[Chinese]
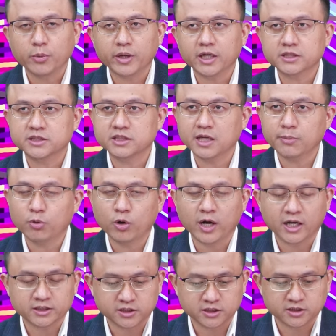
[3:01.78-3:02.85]
为呢，这一波
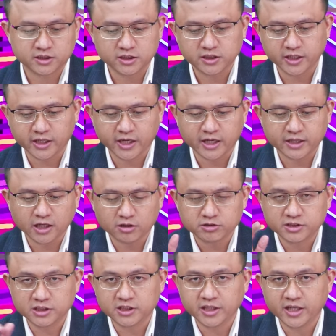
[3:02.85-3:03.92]
行情其实你可以看到，
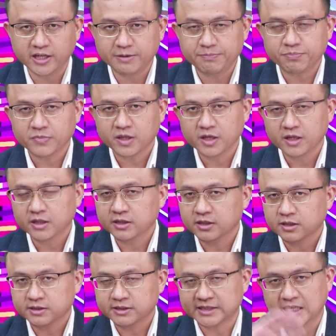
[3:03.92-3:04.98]
今天
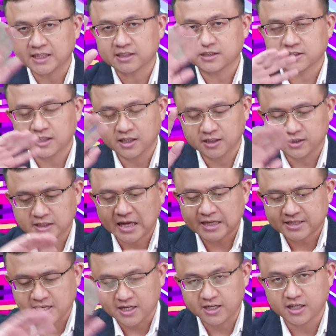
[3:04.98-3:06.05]
涨呃大
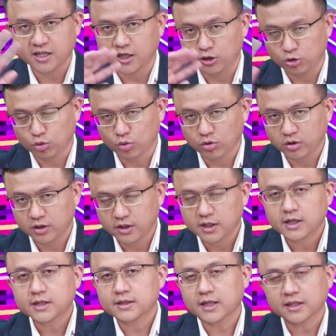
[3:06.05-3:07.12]
涨了很多，
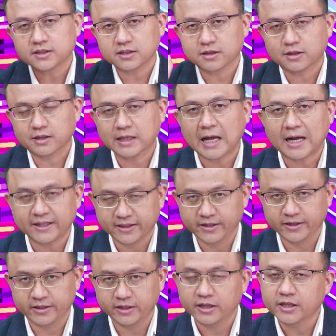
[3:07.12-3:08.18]
但是大
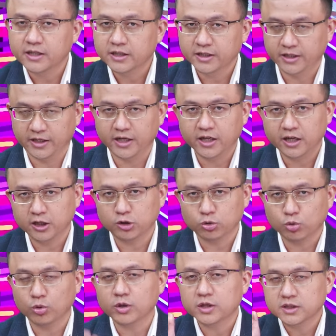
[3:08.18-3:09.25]
跌的也很
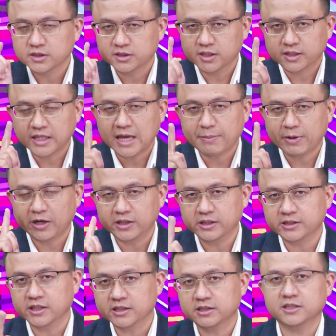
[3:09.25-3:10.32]
多，这代表一
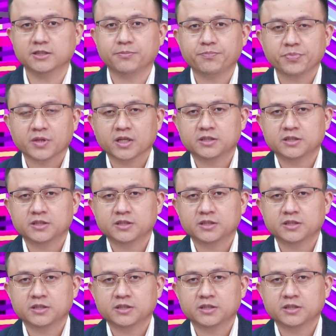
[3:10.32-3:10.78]
件事。